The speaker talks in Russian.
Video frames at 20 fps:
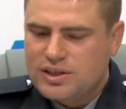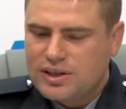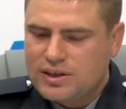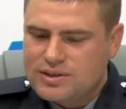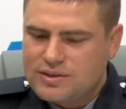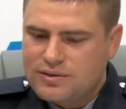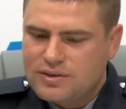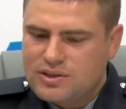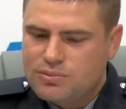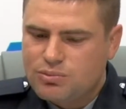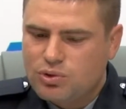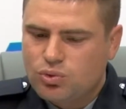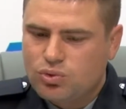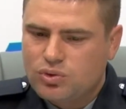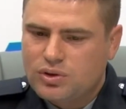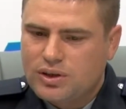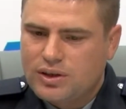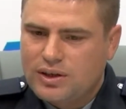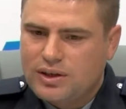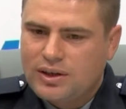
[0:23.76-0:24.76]
С 8
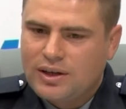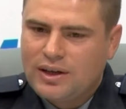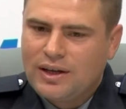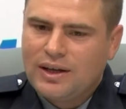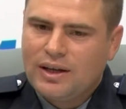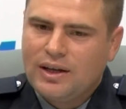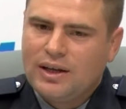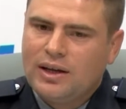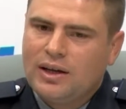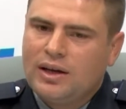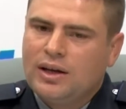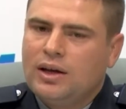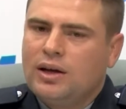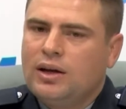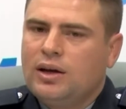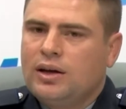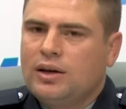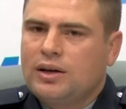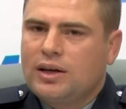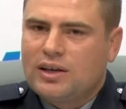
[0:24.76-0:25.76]
утра,
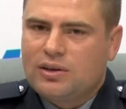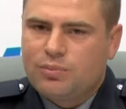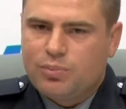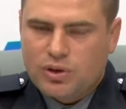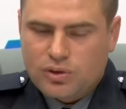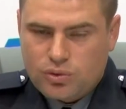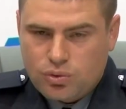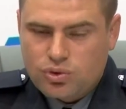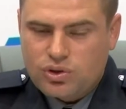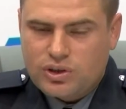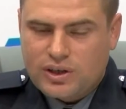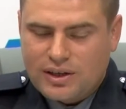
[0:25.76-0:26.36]
как и предыдущие,